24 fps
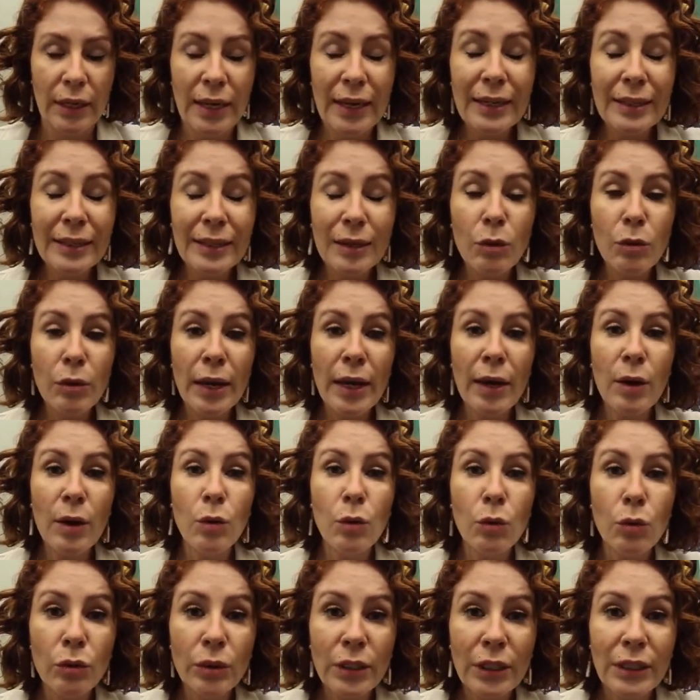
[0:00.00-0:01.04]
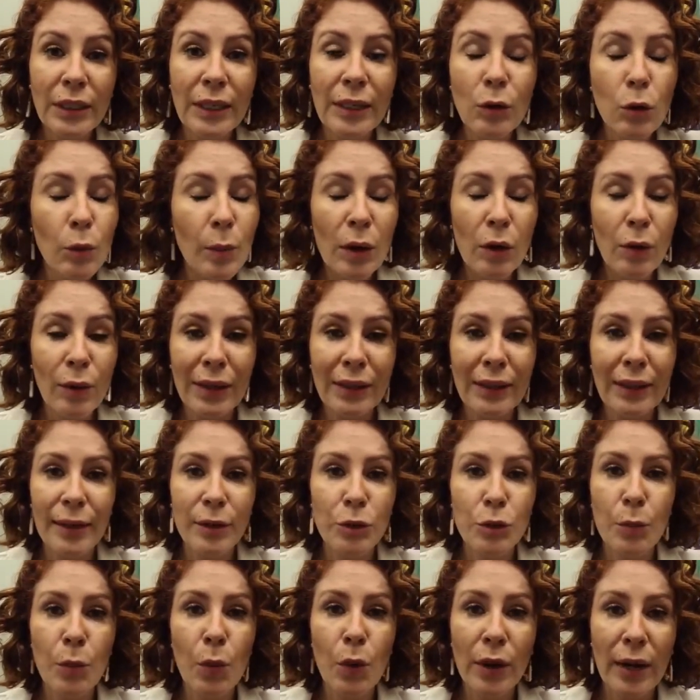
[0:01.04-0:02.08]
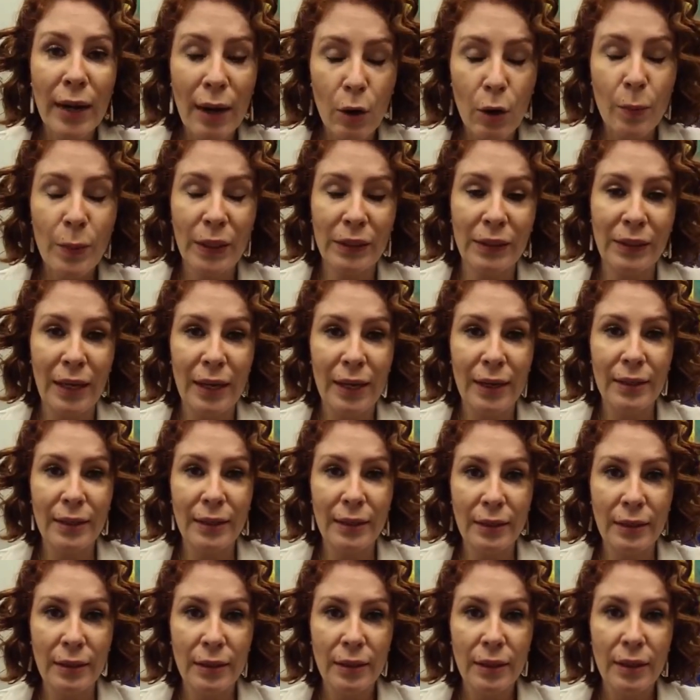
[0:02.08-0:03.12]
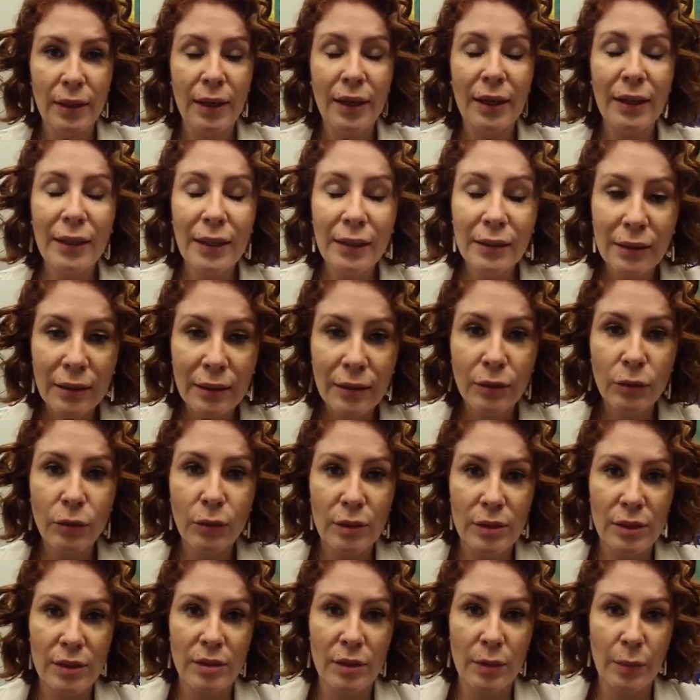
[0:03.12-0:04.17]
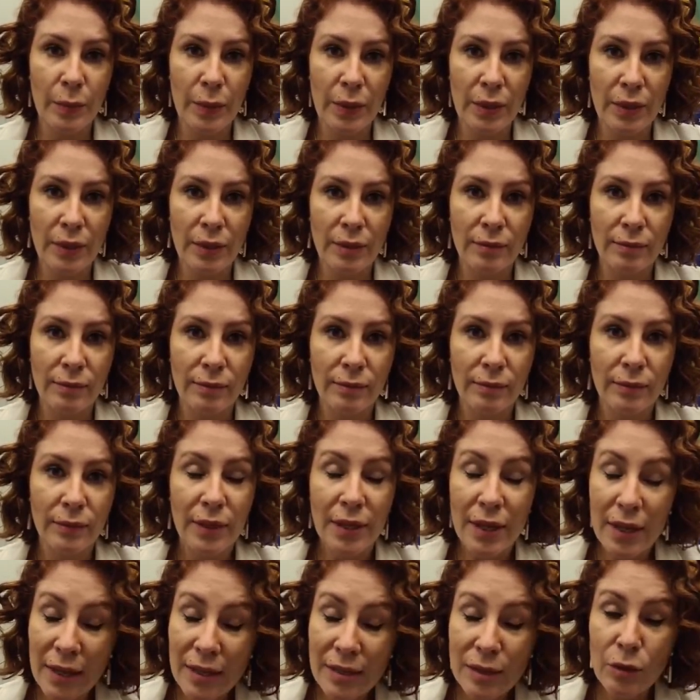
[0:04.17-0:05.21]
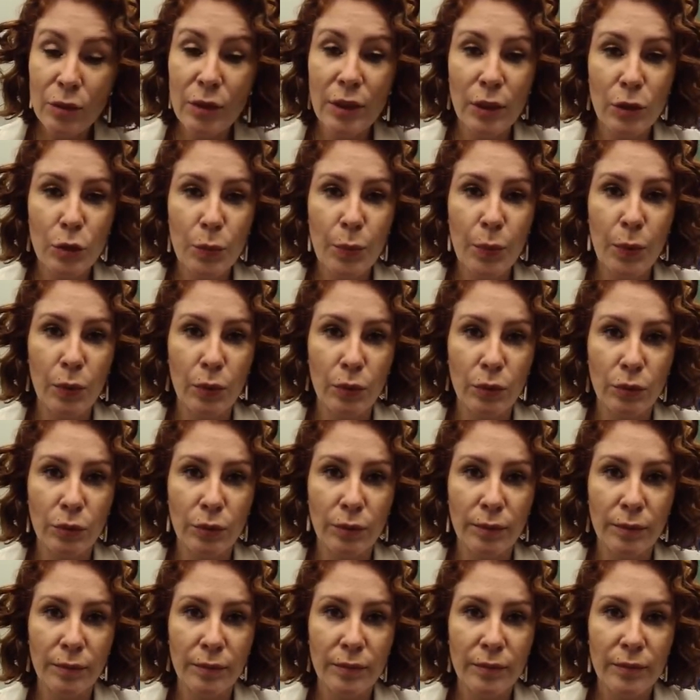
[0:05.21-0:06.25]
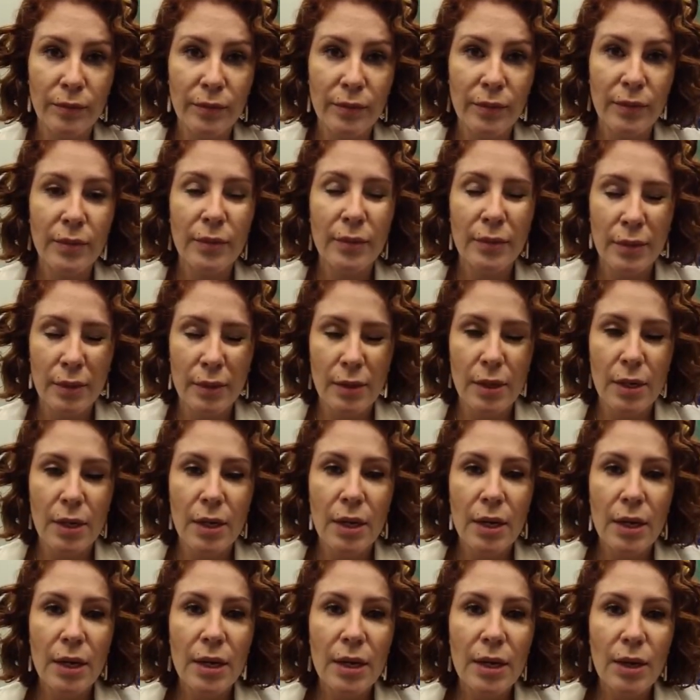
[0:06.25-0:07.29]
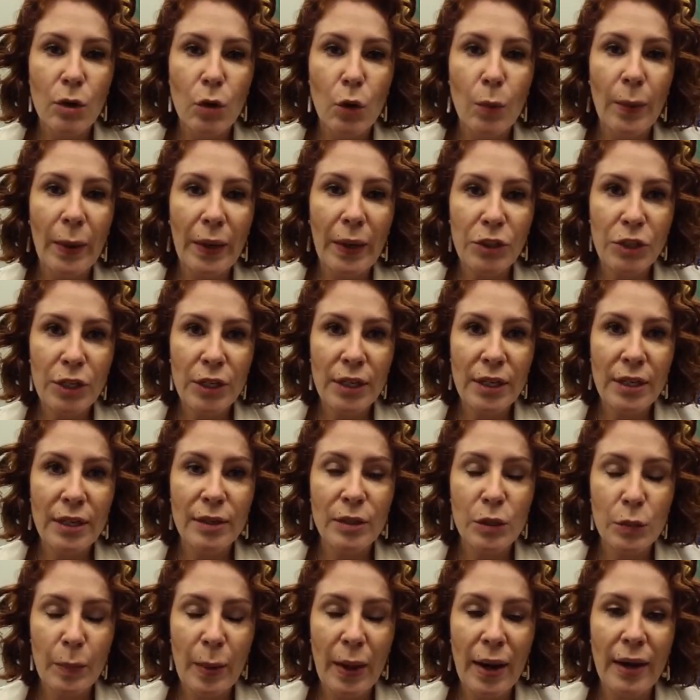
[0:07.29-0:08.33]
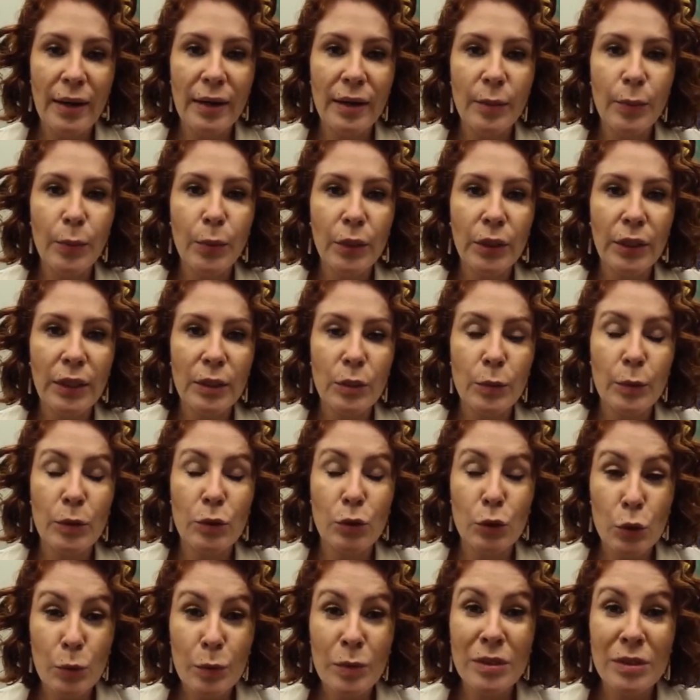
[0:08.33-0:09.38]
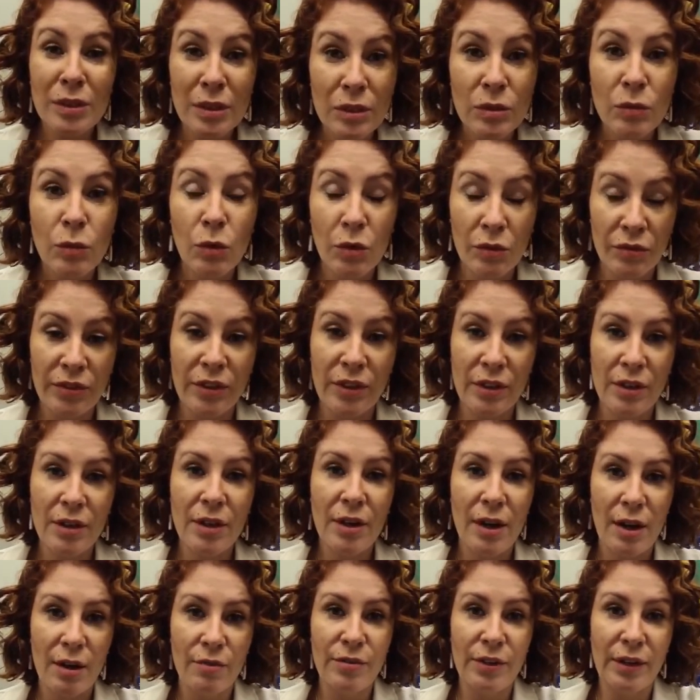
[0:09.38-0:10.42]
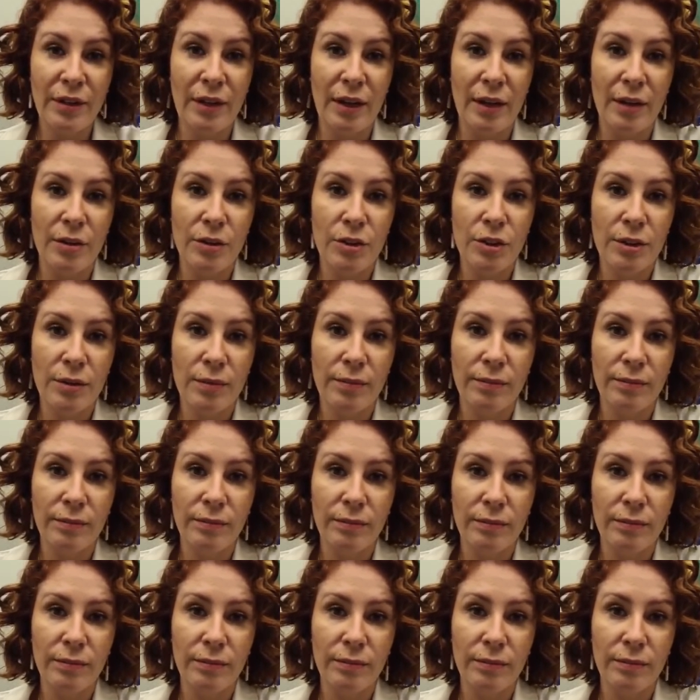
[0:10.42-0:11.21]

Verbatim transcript: Ele não reúne nenhuma qualidade moral para estar tá ali relatando essa CPI. Esse é o grande ponto. Compartilha, espalha, porque as pessoas precisam ouvir a verdade.